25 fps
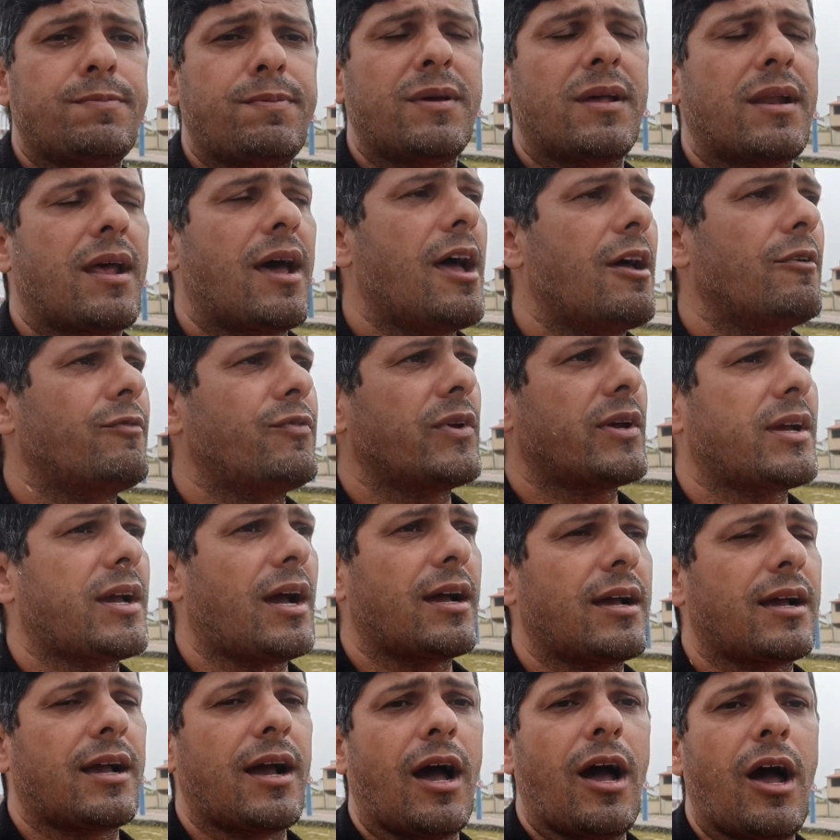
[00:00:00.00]
respirar,
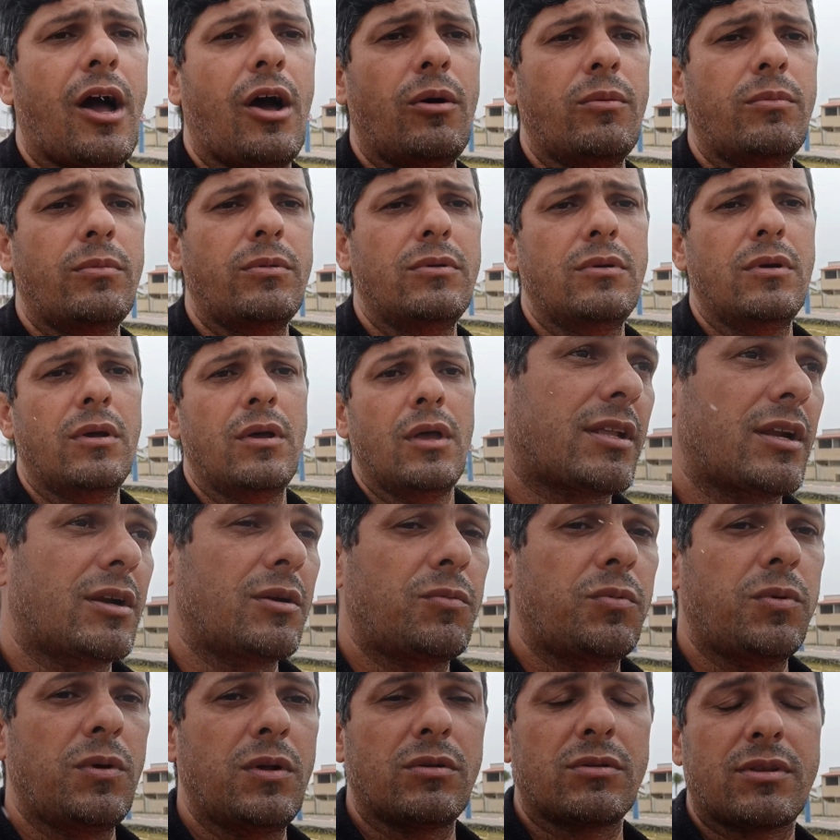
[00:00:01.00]
ficar calmo, tava
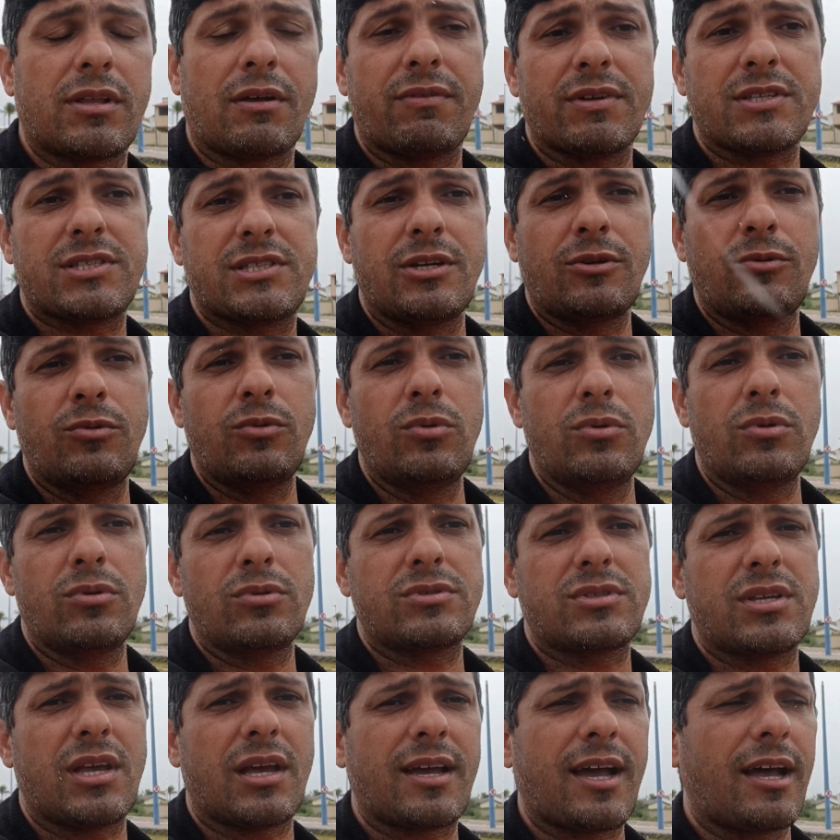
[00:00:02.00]
tranquilo, tava
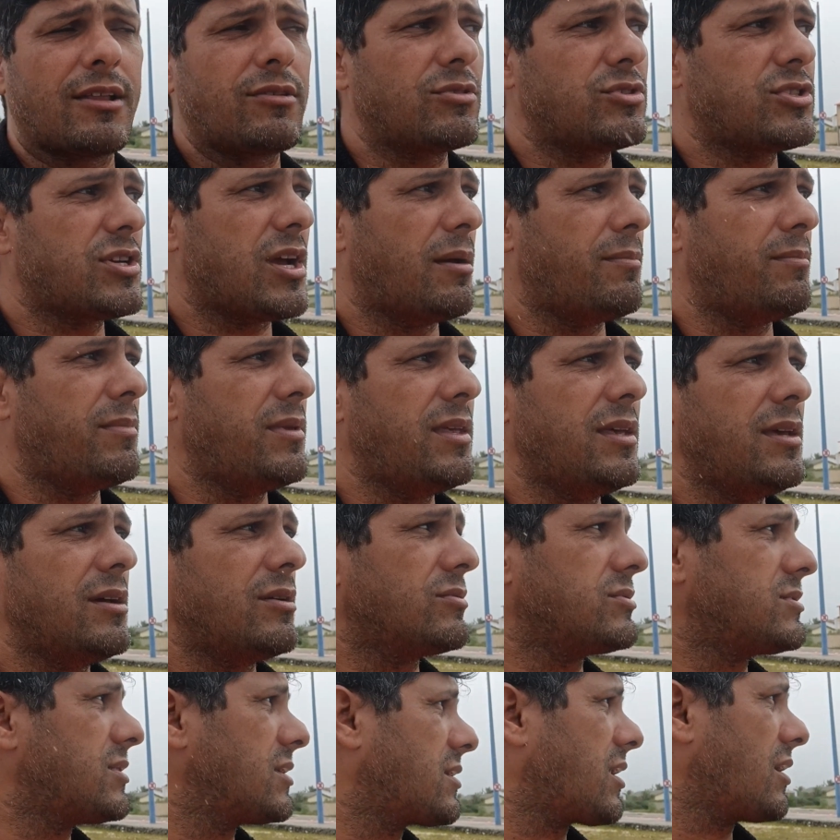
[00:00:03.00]
seguro, cercado de
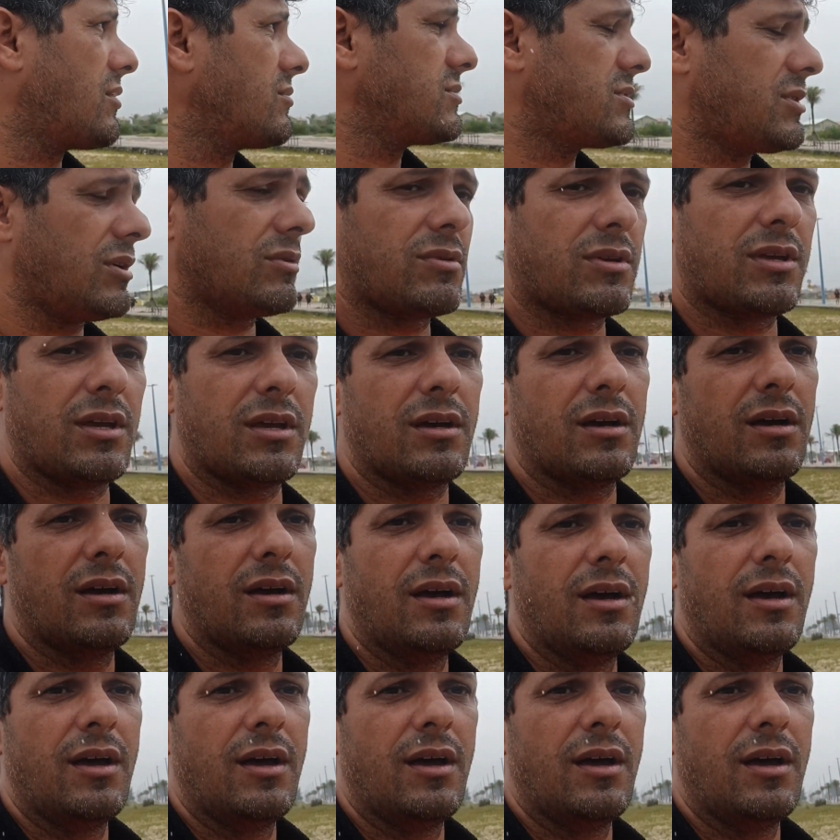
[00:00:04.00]
amigos e tal, não sei o que.